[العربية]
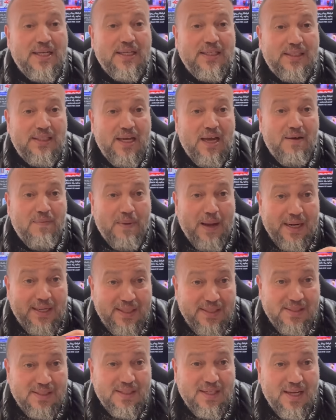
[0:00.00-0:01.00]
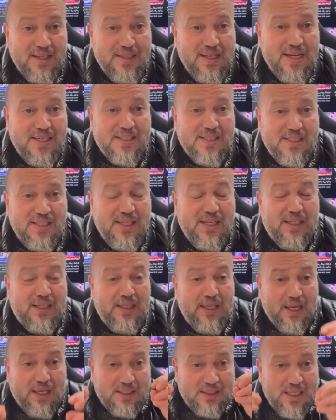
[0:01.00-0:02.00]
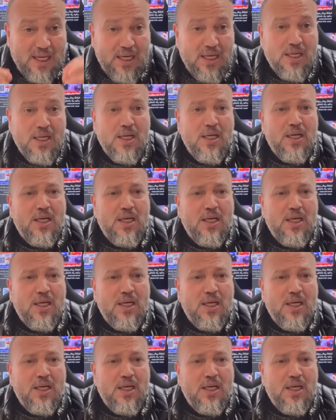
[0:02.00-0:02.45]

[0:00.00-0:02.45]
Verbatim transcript: ديال فالنسيا ديال السيد اللي قتل